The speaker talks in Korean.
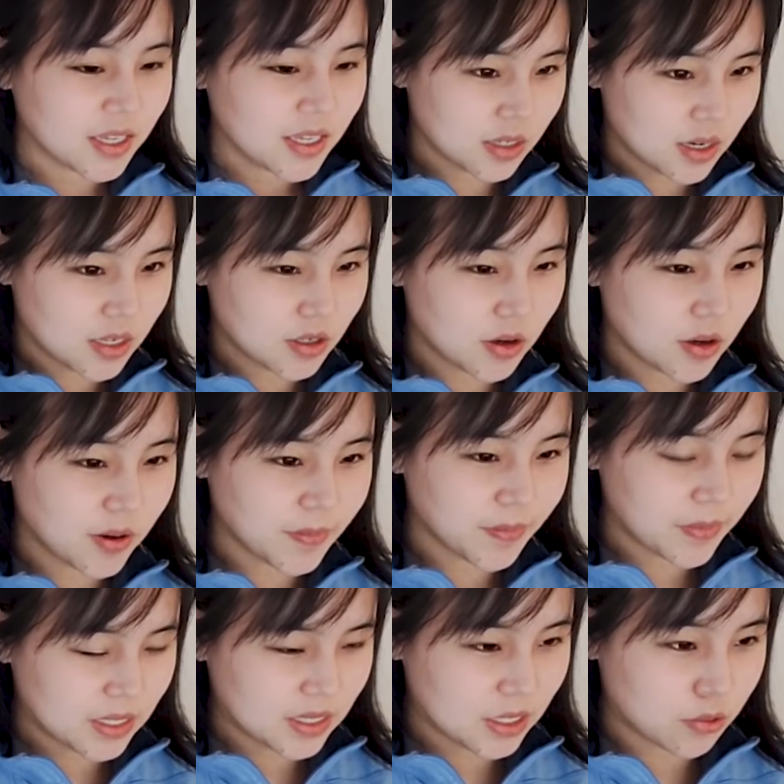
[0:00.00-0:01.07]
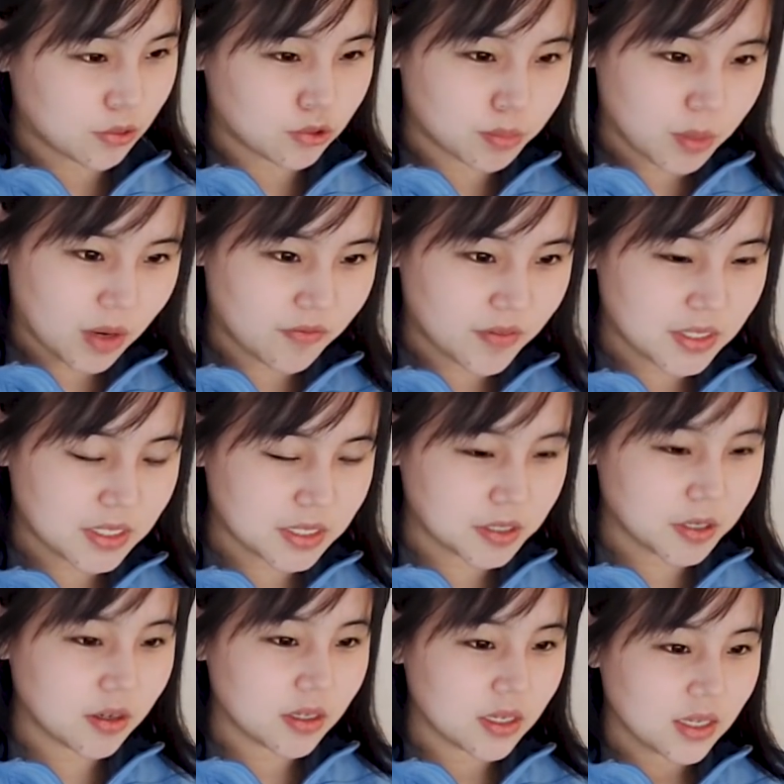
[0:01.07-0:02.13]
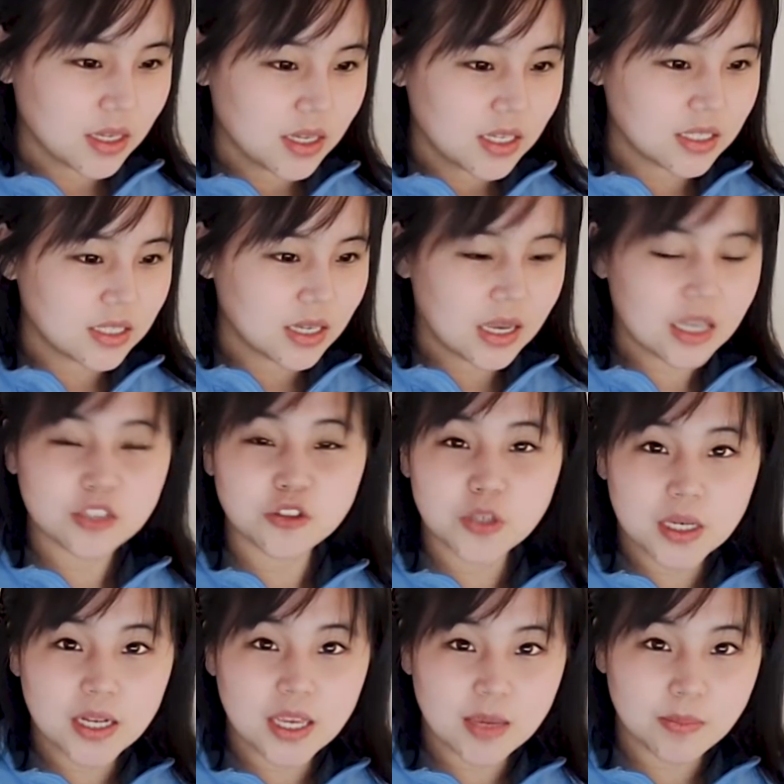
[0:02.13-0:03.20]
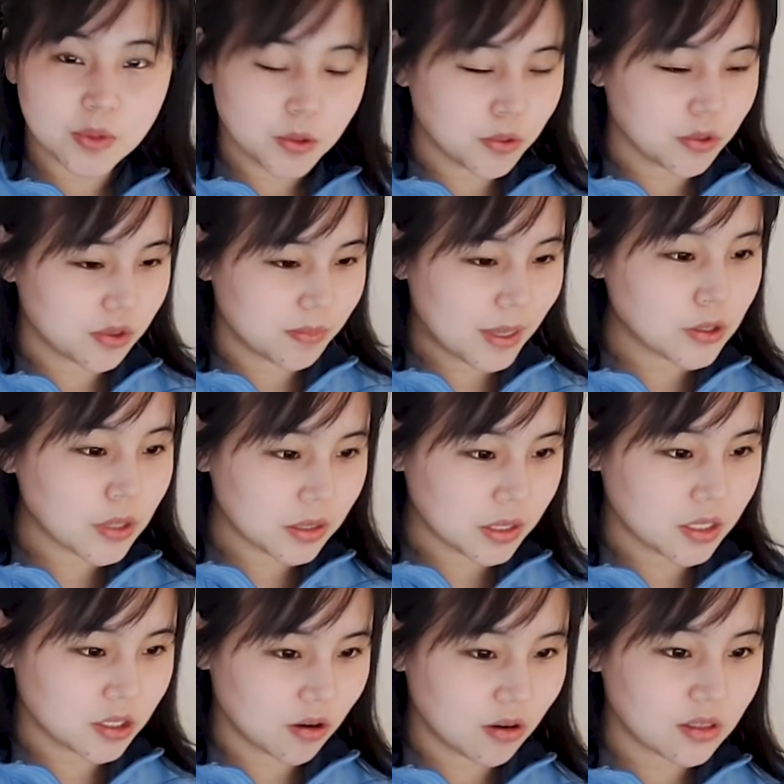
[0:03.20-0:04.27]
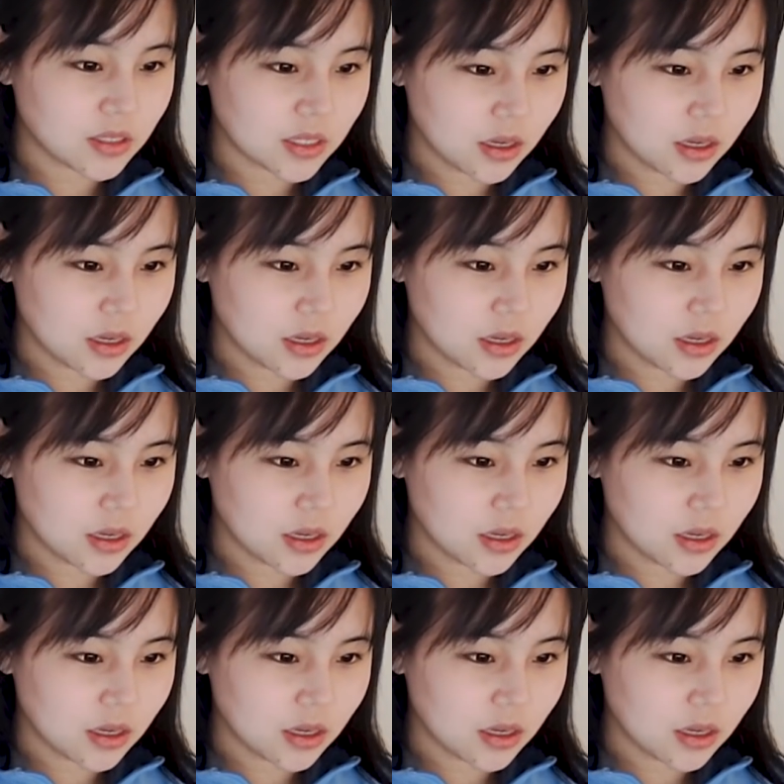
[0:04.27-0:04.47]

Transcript: 그래서 이제 gross profit에서 이제 SG&A 비용을 빼줘야 되죠.